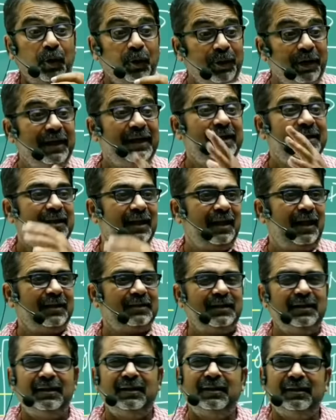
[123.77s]
नौकरी की
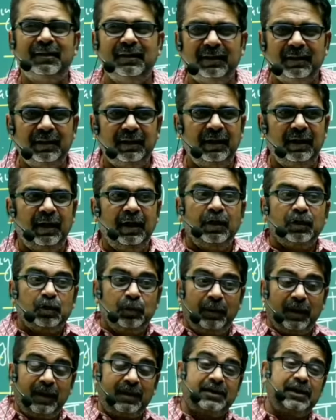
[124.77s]
तलाश है
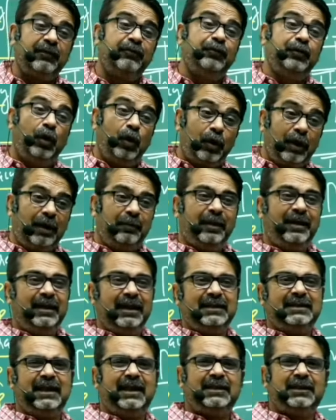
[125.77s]
तुम अगर सिर्फ नौकर
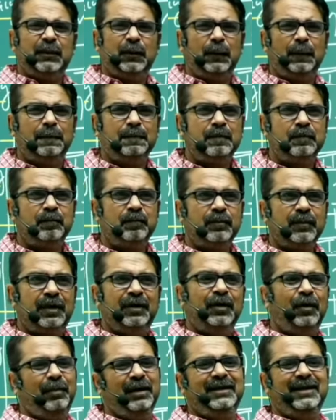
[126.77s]
बनना चाहते हो
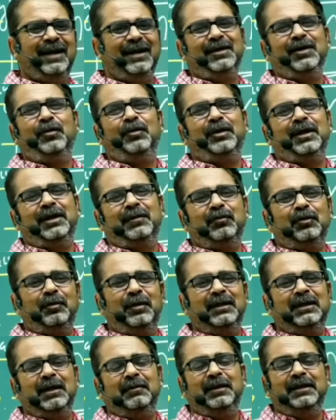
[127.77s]
कि ना भैया एक नौकरी हमको
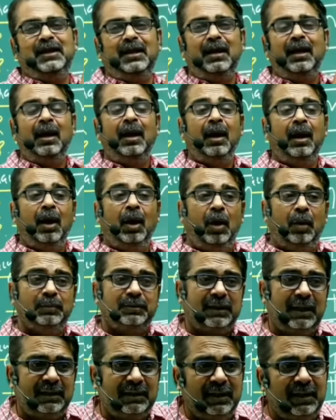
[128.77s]
मिल जाए भैया
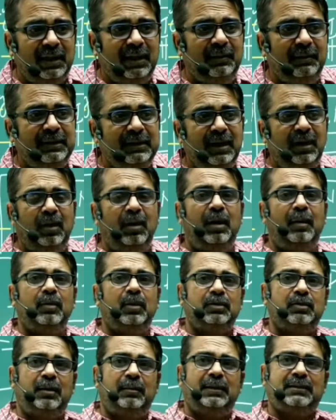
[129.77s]
हम शादी कर ले भैया
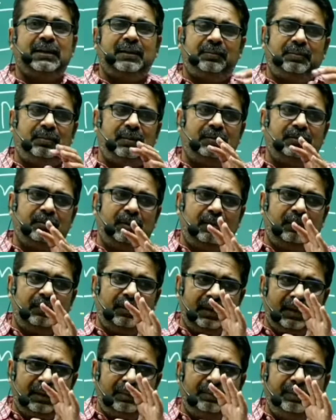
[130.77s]
हमको जो है बस एक,
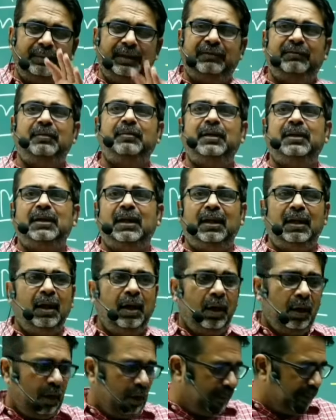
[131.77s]
एक बीवी मिल जाए
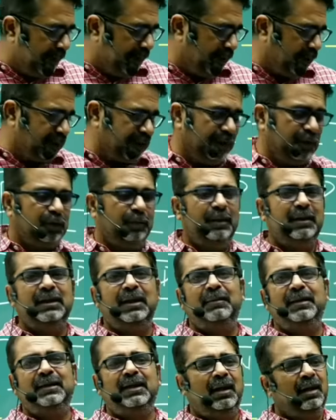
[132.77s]
और पिंटू चिंटू मिल
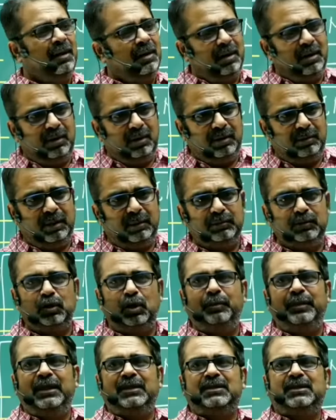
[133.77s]
जाए भैया और हम
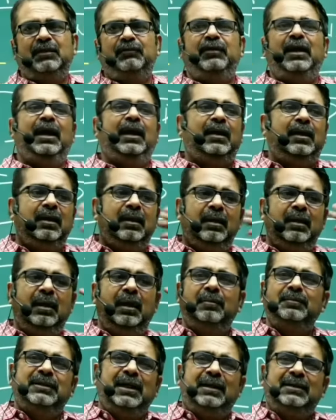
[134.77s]
दो बी के फ्लैट
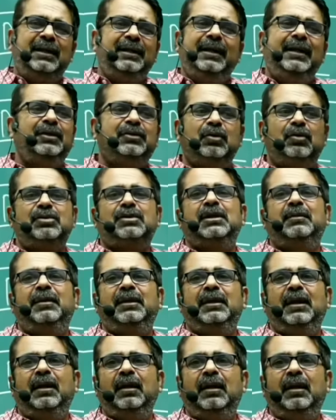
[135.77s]
हम ज्यादा नहीं सोचते
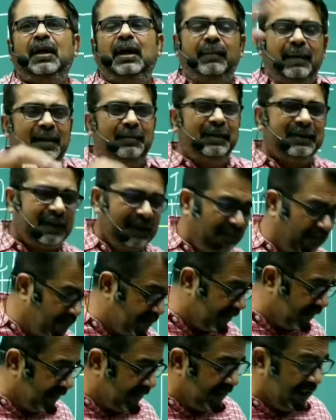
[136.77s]
भैया हमारे एक मित्र है
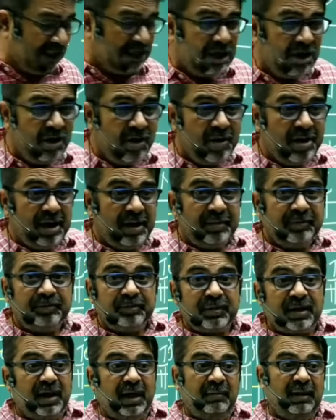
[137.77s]
हमसे कहते
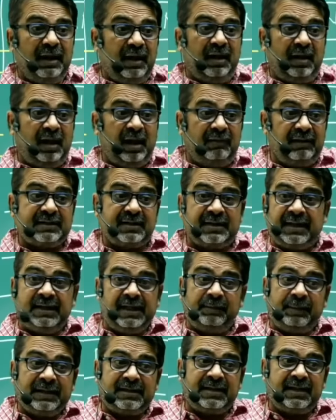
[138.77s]
कि हमें हवस
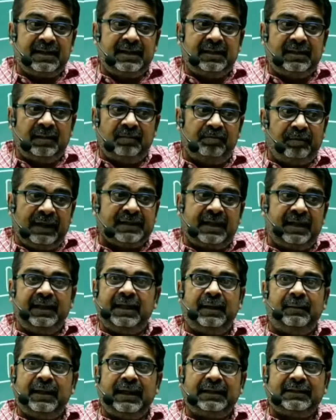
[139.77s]
नहीं है पैसे की हम पैसा
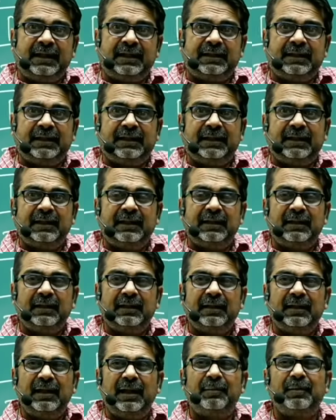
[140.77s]
नहीं कमाना चाहते
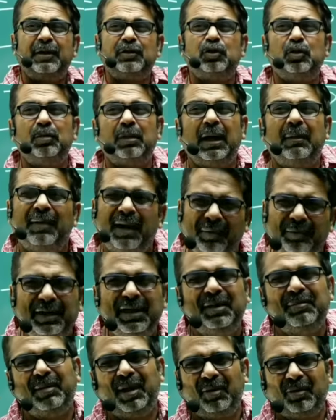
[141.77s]
हम कहते तुम कमा
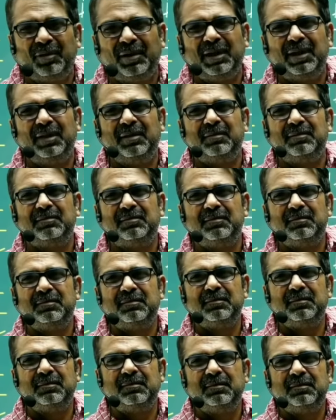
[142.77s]
भी नहीं
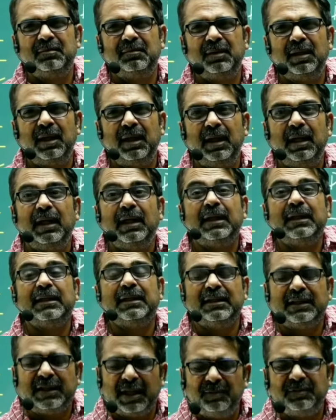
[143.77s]

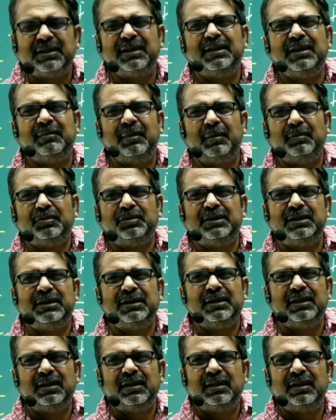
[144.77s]
पाओगे दम चाहिए
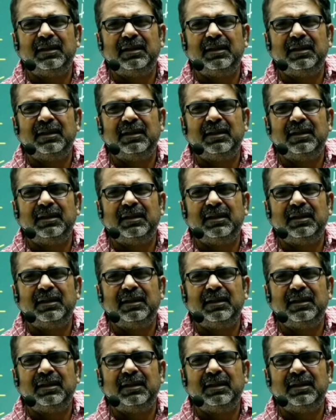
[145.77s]
बाबूजी